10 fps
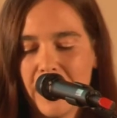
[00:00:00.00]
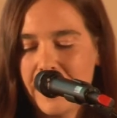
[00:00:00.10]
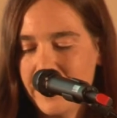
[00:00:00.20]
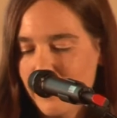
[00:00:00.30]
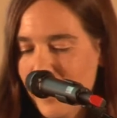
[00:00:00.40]

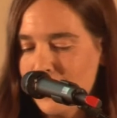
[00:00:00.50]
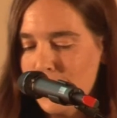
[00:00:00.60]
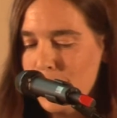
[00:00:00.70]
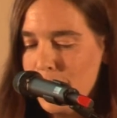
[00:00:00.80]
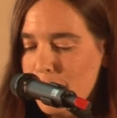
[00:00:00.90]
Gleich im
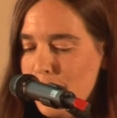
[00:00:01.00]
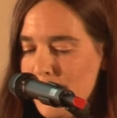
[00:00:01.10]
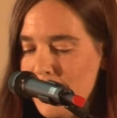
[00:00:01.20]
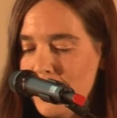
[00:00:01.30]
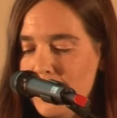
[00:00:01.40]
Anschluss
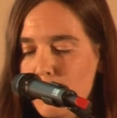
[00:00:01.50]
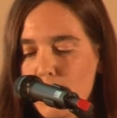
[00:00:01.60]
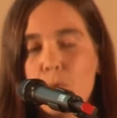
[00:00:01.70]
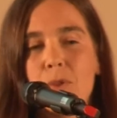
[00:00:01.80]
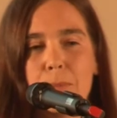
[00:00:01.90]
möchte ich die
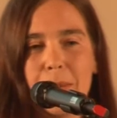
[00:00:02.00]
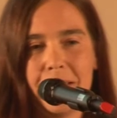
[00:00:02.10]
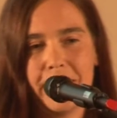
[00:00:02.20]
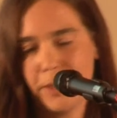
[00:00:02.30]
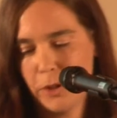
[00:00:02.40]

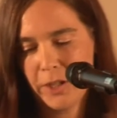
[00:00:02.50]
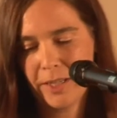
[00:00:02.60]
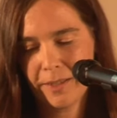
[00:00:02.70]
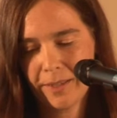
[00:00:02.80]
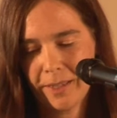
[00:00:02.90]
berufsmäßigen
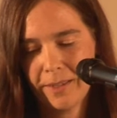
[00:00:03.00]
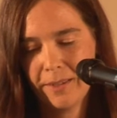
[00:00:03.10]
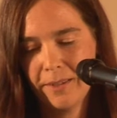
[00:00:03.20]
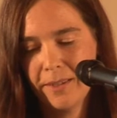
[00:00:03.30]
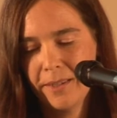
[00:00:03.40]

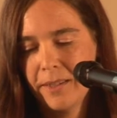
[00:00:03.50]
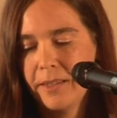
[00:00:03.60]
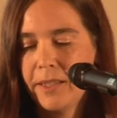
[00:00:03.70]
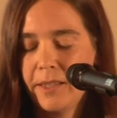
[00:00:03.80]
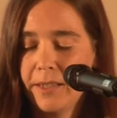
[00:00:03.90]
Stadträte,
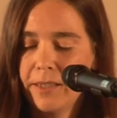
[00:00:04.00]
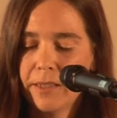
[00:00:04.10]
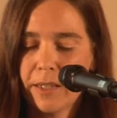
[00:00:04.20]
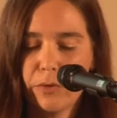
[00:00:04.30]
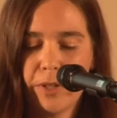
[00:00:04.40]
die in ihren
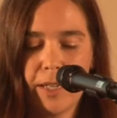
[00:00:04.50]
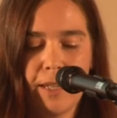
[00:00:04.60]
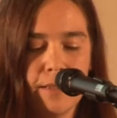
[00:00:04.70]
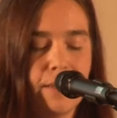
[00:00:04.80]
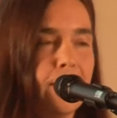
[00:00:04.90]

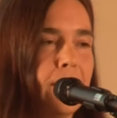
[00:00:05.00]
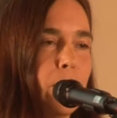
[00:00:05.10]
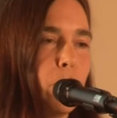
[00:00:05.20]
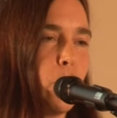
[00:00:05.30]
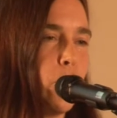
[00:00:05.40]
Referaten
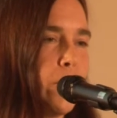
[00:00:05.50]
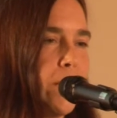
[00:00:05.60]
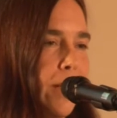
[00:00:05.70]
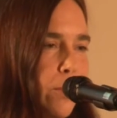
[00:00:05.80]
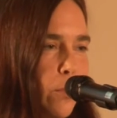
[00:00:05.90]
diese Beschlüsse
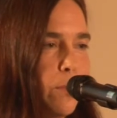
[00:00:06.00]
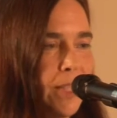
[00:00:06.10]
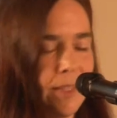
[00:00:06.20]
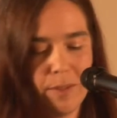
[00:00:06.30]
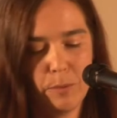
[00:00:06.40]
dann
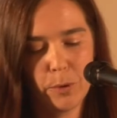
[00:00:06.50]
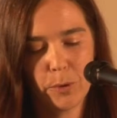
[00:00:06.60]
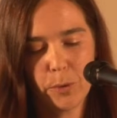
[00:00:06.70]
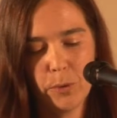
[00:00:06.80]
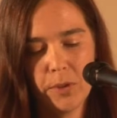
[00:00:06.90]
umsetzen,
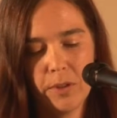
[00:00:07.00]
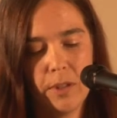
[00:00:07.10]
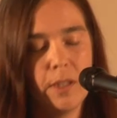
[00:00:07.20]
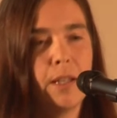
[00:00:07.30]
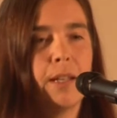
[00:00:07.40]

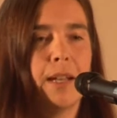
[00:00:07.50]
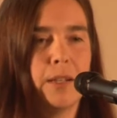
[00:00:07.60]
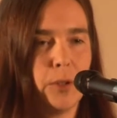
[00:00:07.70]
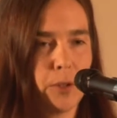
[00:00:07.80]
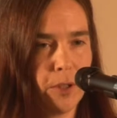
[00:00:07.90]
begrüßen.
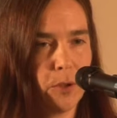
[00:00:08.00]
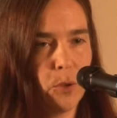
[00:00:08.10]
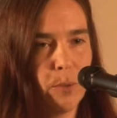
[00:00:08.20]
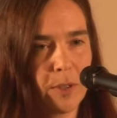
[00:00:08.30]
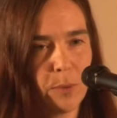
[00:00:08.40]
Herrn Dr.
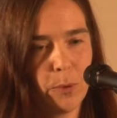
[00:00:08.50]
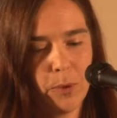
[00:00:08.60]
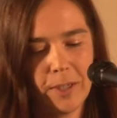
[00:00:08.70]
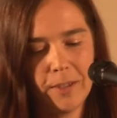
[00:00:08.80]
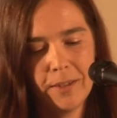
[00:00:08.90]
Thomas
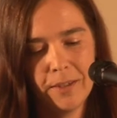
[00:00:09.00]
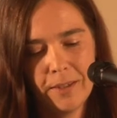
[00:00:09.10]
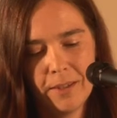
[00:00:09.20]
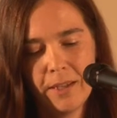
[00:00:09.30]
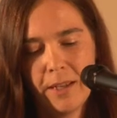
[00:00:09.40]
Böhle,
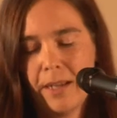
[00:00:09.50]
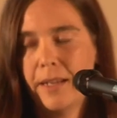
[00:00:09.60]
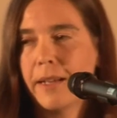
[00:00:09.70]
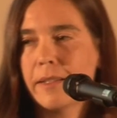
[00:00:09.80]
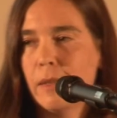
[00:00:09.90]
Herrn
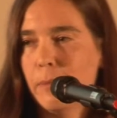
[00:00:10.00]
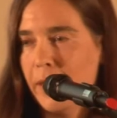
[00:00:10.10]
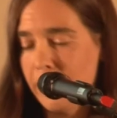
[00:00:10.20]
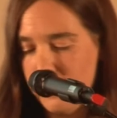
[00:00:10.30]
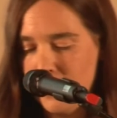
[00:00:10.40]
Axel
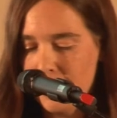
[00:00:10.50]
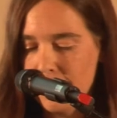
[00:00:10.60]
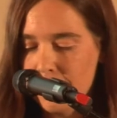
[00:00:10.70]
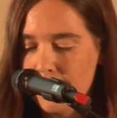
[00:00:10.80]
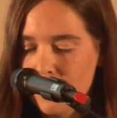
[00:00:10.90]
Marquardt,